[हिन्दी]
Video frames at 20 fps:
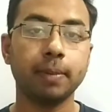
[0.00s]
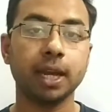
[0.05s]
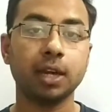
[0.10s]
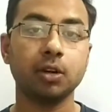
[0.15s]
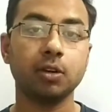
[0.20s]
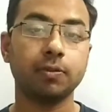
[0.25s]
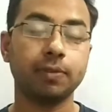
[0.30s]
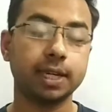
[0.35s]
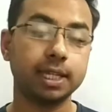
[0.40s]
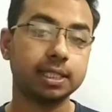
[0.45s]

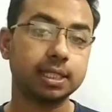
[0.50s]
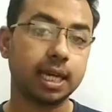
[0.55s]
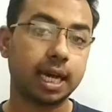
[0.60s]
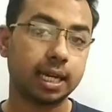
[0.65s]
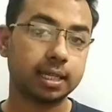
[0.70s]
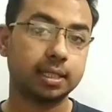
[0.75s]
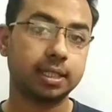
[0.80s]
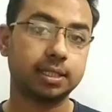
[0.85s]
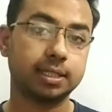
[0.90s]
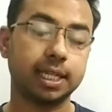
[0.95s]
मैक्रोफेज
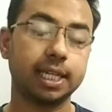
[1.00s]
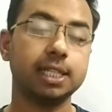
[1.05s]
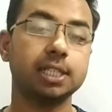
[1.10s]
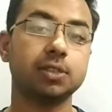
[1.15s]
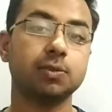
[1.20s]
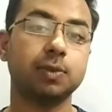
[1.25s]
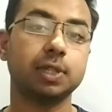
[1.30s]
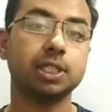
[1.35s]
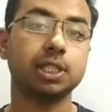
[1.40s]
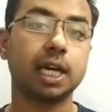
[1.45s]
आर द
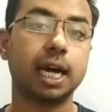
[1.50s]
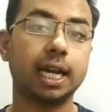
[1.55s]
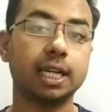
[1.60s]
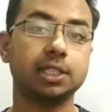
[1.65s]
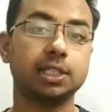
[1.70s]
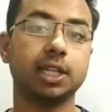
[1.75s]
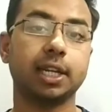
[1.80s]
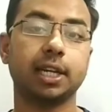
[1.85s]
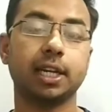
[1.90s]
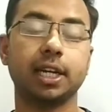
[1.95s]
सेल्स विच
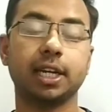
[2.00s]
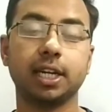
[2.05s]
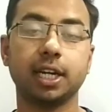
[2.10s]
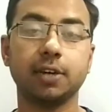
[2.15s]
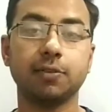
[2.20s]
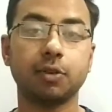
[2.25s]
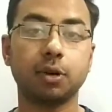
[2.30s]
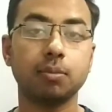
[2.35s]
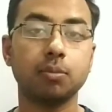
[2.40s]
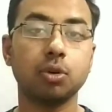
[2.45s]
आर
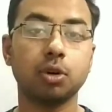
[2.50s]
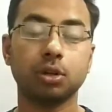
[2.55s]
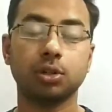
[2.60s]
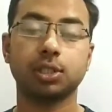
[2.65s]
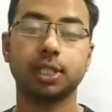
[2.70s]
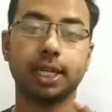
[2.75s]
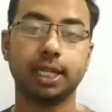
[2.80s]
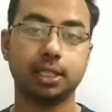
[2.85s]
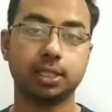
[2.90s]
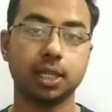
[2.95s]
जनरेटेड फ्रॉम
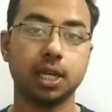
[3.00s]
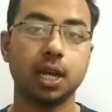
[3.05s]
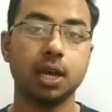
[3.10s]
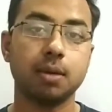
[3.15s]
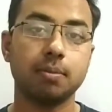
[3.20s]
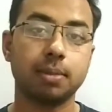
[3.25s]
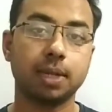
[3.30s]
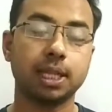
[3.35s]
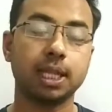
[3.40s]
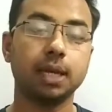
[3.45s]
मोनोसाइट्स
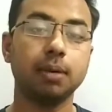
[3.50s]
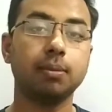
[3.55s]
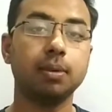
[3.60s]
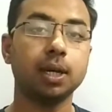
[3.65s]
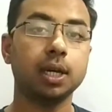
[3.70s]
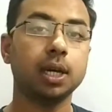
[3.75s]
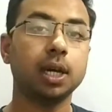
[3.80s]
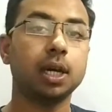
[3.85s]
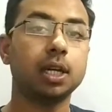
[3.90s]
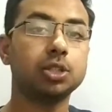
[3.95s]

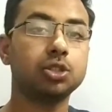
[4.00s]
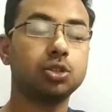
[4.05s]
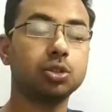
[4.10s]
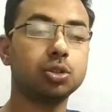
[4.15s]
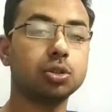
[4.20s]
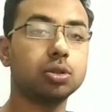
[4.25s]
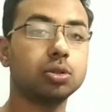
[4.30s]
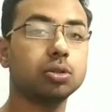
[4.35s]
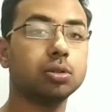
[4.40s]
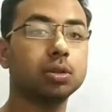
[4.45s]
मतलब
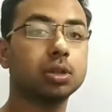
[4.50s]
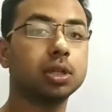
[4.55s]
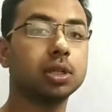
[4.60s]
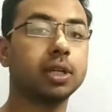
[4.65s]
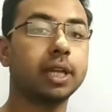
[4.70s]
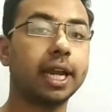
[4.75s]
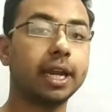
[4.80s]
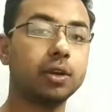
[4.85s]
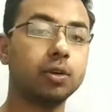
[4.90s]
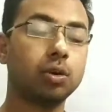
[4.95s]
जो
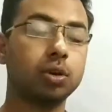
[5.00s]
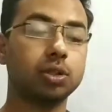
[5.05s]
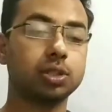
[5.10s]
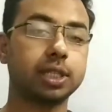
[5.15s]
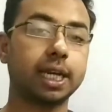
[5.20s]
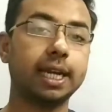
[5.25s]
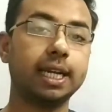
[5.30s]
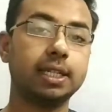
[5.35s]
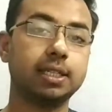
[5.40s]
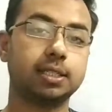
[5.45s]

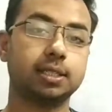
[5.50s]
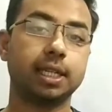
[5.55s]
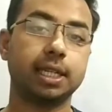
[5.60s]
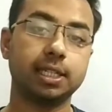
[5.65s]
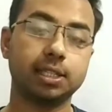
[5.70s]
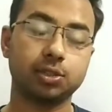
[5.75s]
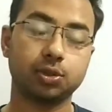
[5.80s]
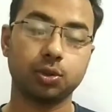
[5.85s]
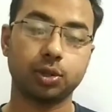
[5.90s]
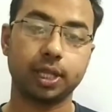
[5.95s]
ग्रेनुलोसाइट
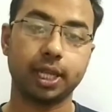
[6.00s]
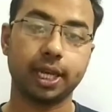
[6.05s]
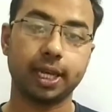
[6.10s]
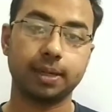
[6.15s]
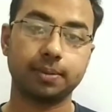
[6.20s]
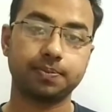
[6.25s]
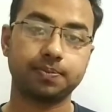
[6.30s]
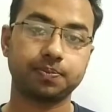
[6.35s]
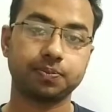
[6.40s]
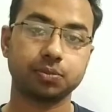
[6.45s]
सेल्स होते
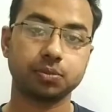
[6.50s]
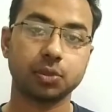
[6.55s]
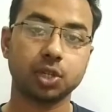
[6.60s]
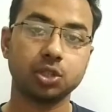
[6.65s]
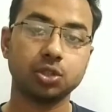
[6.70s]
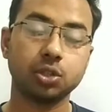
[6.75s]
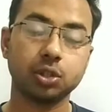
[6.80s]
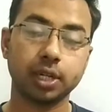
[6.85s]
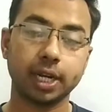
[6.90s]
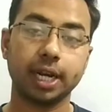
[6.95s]
हैं
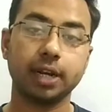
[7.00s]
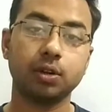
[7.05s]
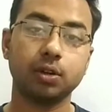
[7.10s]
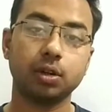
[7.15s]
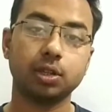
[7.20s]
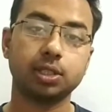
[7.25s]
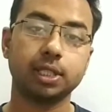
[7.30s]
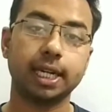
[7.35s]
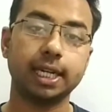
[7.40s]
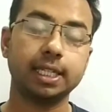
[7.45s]
जो
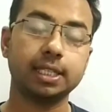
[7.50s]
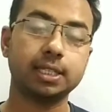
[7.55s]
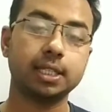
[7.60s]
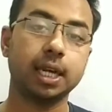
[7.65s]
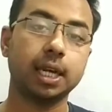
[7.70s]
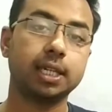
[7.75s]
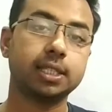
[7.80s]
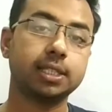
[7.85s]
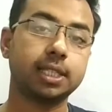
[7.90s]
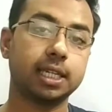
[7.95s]
ग्रेनुलोसाइट्स
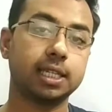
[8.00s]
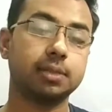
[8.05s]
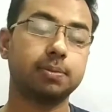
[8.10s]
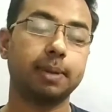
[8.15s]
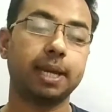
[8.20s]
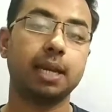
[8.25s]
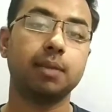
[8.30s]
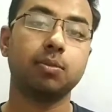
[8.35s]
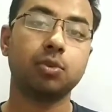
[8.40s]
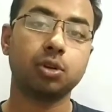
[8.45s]
सेल्स
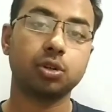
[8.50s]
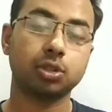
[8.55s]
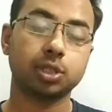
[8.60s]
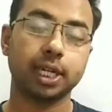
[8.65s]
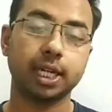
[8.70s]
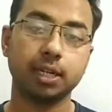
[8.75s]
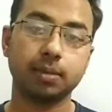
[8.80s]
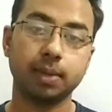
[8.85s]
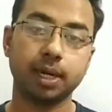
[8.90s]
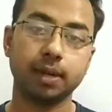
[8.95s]
पहले
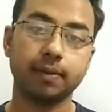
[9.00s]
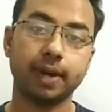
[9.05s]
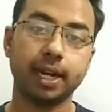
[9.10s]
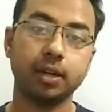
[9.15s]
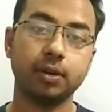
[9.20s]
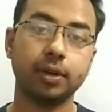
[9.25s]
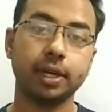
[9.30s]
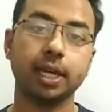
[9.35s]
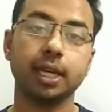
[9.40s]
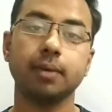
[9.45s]
मोनोसाइट में
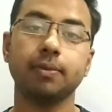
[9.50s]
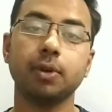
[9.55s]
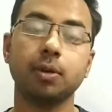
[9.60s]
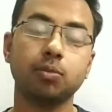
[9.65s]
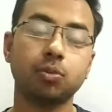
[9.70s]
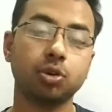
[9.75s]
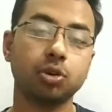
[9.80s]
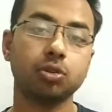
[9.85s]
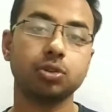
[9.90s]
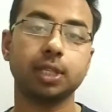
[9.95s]
डिवाइड होंगे फिर
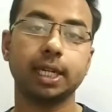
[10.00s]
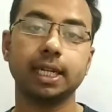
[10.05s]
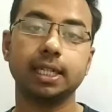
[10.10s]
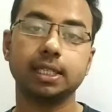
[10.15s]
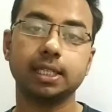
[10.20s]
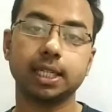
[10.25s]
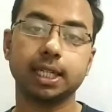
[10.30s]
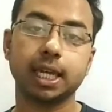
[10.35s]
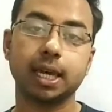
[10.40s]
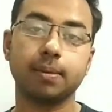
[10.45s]

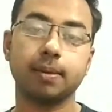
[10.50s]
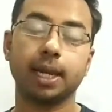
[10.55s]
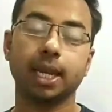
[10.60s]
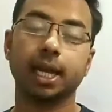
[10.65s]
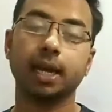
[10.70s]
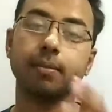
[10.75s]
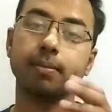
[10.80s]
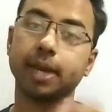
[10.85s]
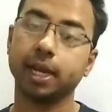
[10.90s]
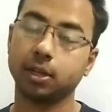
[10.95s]
मोनोसाइट से क्या
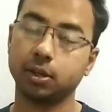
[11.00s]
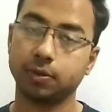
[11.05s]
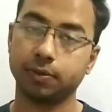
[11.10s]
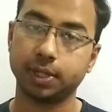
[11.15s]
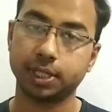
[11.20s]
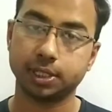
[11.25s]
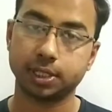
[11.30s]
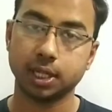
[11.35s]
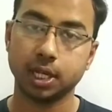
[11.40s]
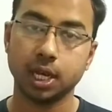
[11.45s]
बनेगा
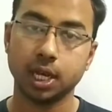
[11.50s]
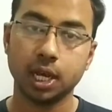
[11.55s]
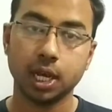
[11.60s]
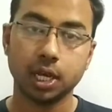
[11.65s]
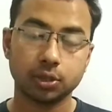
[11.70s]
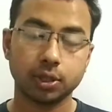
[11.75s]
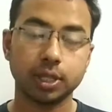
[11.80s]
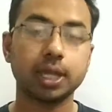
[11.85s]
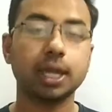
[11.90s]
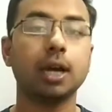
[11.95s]
मैक्रोफेज
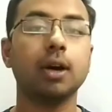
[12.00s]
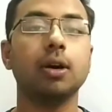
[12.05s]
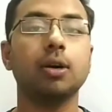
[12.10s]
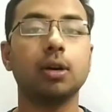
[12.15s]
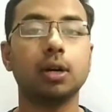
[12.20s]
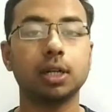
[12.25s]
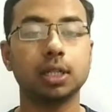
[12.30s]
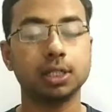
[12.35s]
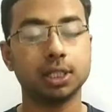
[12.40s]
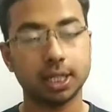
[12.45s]
तो
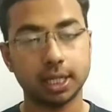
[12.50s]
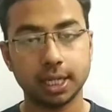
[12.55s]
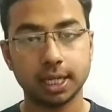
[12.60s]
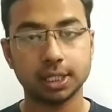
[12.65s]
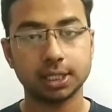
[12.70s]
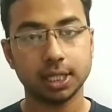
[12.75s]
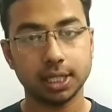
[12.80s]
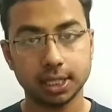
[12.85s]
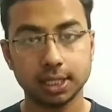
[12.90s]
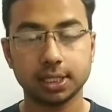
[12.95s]
इनका
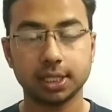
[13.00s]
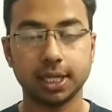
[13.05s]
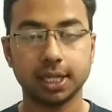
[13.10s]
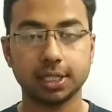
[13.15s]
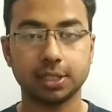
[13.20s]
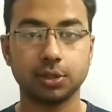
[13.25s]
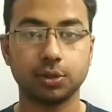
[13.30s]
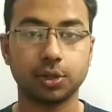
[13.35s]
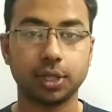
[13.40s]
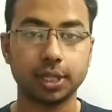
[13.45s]
जनरेशन इस
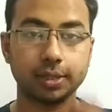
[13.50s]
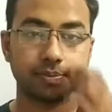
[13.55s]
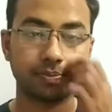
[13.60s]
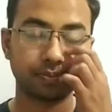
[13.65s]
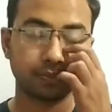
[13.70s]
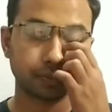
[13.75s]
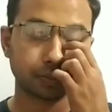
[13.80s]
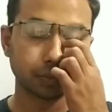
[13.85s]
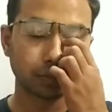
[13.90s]
तरह से होता है